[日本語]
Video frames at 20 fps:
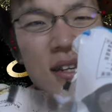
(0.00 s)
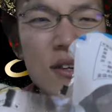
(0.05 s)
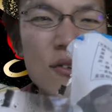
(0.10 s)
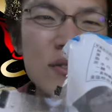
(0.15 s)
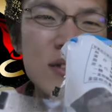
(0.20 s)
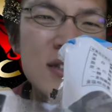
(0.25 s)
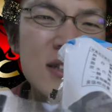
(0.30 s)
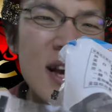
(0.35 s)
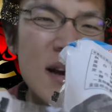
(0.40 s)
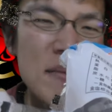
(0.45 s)
けど、
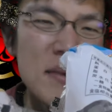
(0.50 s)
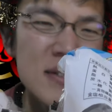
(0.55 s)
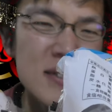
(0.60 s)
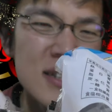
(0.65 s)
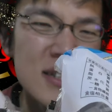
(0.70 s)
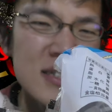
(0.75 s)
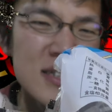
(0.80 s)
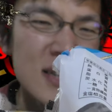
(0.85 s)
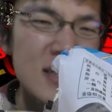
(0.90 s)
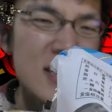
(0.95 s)
食べづ
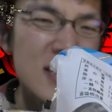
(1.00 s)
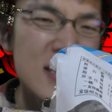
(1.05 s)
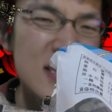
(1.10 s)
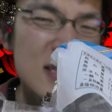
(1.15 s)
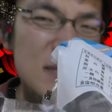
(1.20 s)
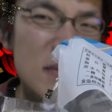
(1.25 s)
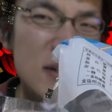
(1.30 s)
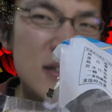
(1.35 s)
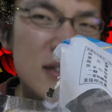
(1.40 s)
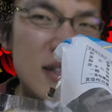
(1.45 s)
らさが出て
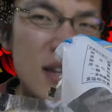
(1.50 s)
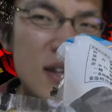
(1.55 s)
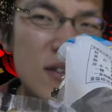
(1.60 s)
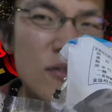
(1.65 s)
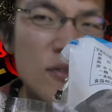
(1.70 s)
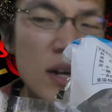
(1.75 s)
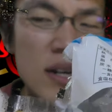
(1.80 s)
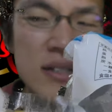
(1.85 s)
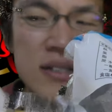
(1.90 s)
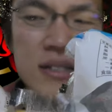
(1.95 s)
しまっている
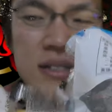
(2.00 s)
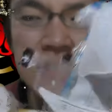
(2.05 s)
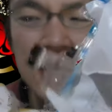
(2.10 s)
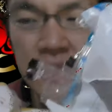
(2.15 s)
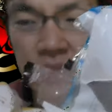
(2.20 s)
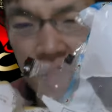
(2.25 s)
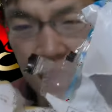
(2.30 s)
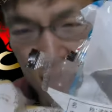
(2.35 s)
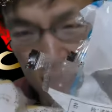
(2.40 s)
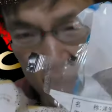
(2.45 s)
のが
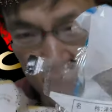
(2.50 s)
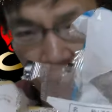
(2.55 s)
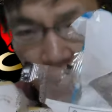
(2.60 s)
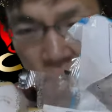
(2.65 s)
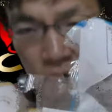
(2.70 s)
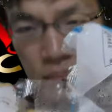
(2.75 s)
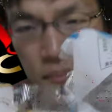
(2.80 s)
残念でした。